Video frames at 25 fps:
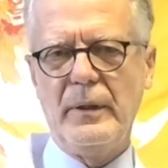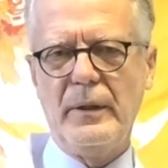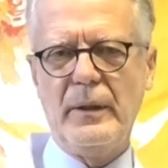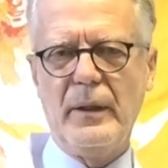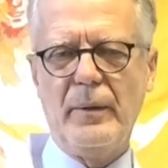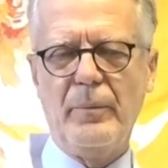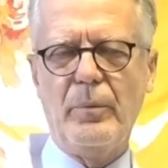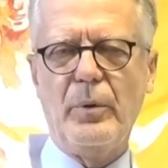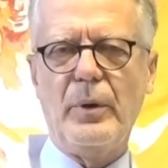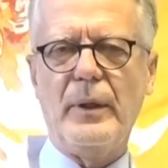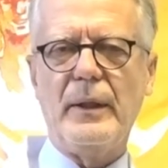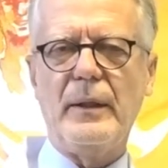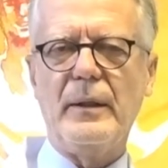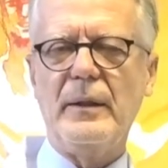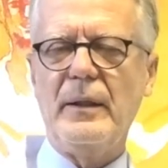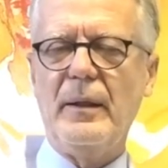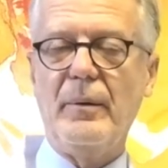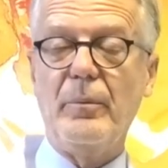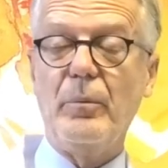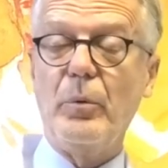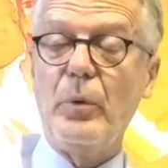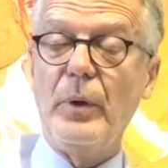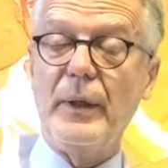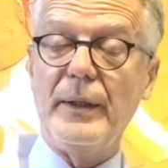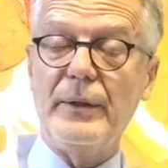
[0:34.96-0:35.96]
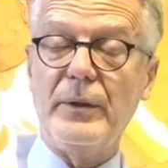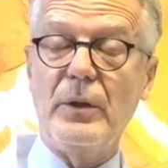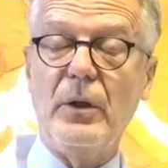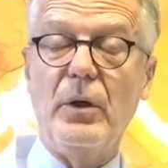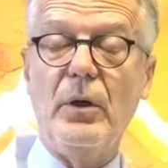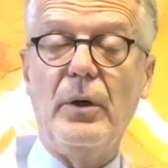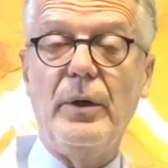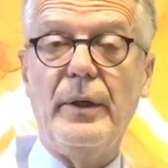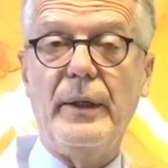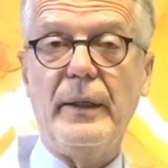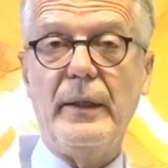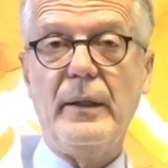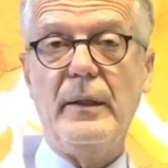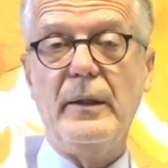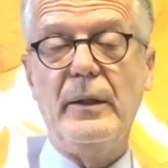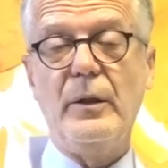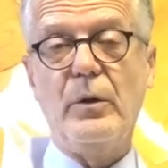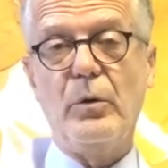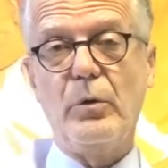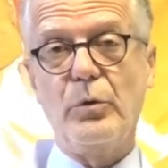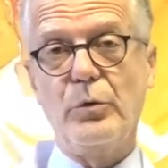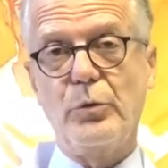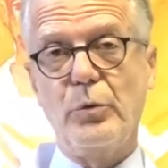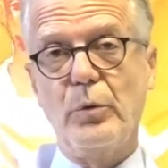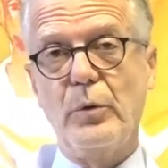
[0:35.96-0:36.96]
labor- gli ambulatori, i
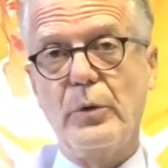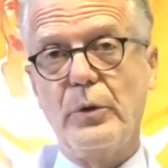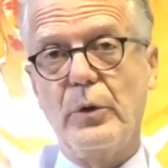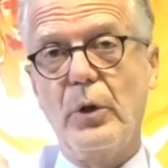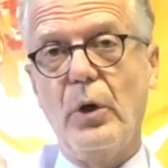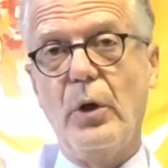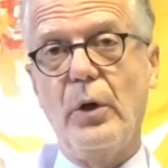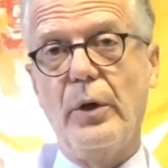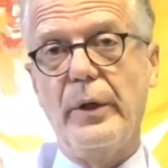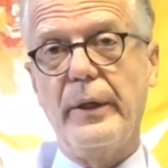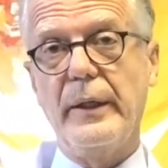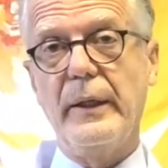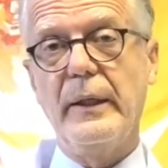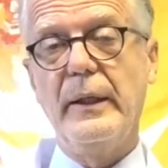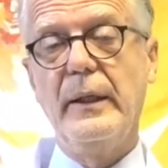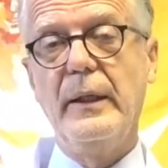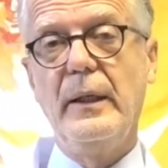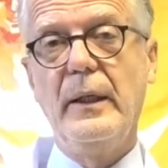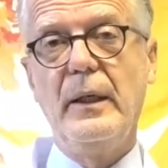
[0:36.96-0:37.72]
consultori